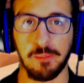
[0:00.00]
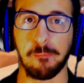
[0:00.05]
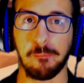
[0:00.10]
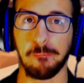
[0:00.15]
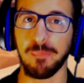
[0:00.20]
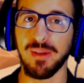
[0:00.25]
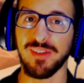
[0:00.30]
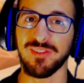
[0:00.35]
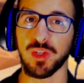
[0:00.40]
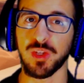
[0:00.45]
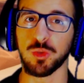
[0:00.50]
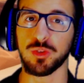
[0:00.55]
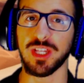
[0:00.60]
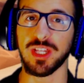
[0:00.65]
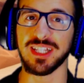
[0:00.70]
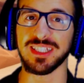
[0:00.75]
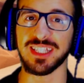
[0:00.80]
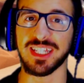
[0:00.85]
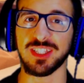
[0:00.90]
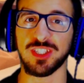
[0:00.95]
Benvenuti
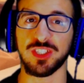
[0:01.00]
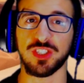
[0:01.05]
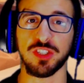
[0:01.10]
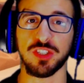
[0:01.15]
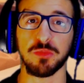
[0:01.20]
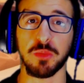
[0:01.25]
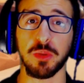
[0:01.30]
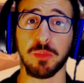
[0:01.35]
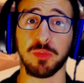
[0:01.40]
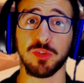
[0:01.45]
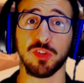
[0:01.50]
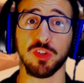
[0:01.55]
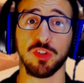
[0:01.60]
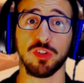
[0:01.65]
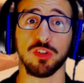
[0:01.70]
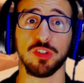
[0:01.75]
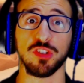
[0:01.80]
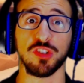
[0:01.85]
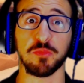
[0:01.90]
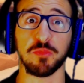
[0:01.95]
nel tredicesimo
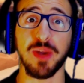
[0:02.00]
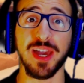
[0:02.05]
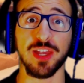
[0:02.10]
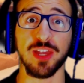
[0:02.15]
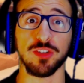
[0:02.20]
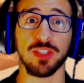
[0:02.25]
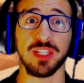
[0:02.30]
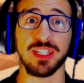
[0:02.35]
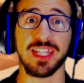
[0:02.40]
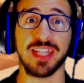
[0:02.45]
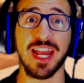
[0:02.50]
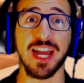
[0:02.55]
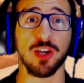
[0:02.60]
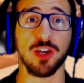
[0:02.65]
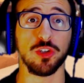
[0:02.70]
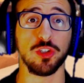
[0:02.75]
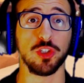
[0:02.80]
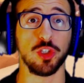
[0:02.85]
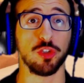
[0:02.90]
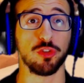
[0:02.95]
episodio di Spyro the
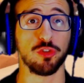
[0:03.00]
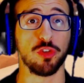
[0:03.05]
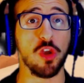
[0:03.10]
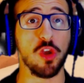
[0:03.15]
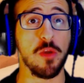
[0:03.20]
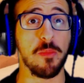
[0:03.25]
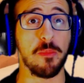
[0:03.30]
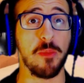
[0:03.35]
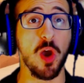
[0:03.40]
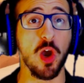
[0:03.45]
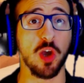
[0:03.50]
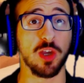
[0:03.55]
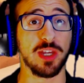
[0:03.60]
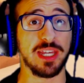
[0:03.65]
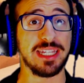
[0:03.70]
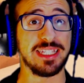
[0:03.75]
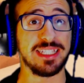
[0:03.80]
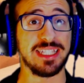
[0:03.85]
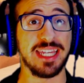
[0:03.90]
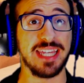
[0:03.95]
Dragon, io sono
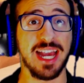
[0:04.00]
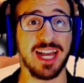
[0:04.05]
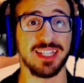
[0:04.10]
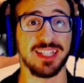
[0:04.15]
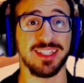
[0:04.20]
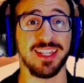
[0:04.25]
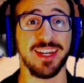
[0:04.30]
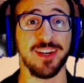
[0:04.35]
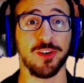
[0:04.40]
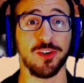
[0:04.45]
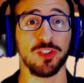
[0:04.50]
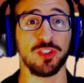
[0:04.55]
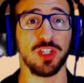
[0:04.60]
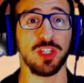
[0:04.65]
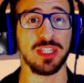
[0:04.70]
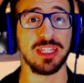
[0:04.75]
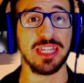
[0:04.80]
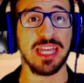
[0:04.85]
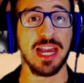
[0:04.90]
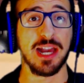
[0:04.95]
Monkey di Andre, oggi
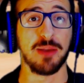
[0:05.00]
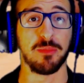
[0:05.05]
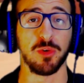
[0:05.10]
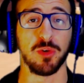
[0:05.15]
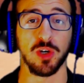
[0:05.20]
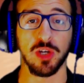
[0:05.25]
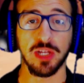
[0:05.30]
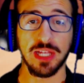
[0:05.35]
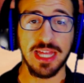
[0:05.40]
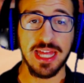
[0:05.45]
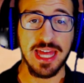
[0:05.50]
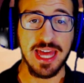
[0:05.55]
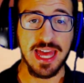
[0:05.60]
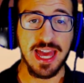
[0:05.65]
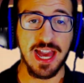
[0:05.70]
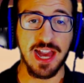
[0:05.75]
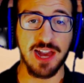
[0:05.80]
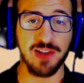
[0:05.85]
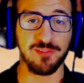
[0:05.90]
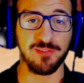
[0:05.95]
andiamo
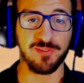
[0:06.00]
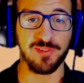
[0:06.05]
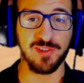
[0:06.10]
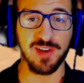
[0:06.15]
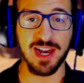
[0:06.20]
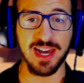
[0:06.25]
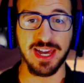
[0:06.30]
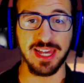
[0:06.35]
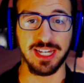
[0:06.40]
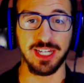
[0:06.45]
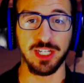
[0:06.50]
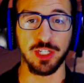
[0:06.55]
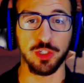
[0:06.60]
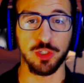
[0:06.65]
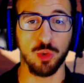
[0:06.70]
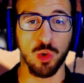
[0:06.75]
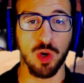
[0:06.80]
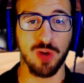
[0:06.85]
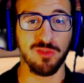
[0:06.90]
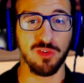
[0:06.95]
a fare il
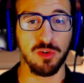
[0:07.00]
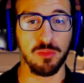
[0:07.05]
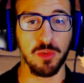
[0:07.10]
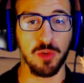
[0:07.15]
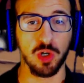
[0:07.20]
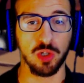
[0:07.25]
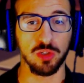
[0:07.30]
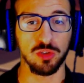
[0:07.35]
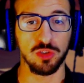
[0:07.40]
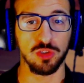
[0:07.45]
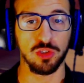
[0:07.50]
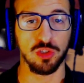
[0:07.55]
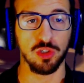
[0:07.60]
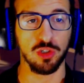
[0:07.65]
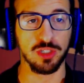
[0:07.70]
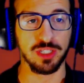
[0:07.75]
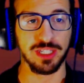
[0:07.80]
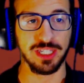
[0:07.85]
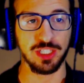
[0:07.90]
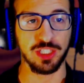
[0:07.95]
nuovo
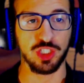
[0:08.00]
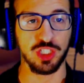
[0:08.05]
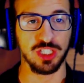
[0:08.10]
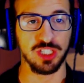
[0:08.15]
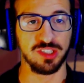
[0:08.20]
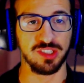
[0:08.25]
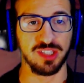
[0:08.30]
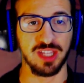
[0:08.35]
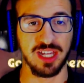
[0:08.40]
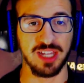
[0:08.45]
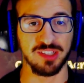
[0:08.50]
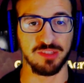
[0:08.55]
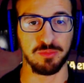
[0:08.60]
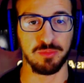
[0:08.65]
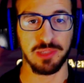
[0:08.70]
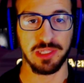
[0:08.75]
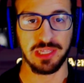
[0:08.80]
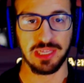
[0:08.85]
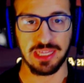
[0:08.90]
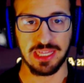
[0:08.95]
mondo che ci sta
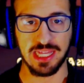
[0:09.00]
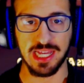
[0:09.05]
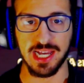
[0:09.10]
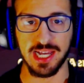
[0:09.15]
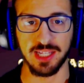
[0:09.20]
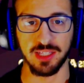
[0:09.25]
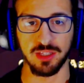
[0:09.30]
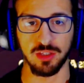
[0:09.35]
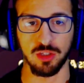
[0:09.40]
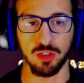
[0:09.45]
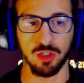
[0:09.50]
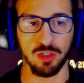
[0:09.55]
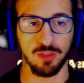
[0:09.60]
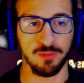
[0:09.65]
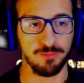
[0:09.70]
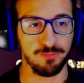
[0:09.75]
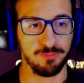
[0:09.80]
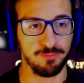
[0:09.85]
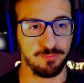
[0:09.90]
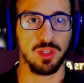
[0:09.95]
aspettando,
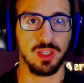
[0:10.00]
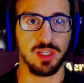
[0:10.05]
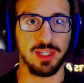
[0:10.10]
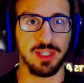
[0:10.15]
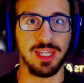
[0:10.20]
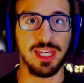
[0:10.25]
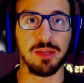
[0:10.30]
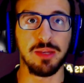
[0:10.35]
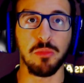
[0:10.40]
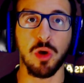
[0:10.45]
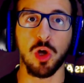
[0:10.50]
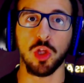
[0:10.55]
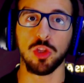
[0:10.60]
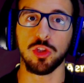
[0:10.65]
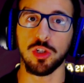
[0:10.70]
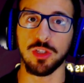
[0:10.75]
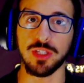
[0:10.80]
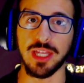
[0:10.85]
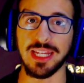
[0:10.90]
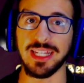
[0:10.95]
il
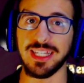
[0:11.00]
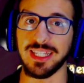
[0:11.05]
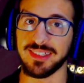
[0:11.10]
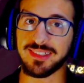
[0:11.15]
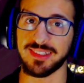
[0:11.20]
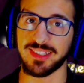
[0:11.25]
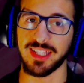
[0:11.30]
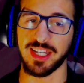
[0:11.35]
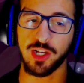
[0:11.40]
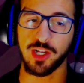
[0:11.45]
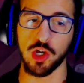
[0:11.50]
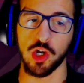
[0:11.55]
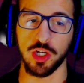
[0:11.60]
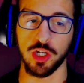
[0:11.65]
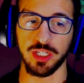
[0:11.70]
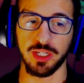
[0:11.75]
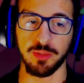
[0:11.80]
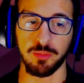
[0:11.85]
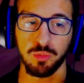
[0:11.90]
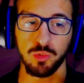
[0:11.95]
mondo degli
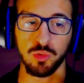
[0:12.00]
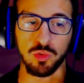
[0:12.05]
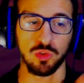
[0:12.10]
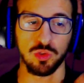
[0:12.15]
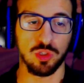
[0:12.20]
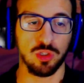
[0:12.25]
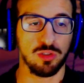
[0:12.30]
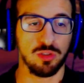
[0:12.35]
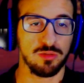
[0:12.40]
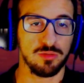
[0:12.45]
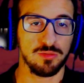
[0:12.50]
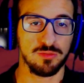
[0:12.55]
stregoni appunto.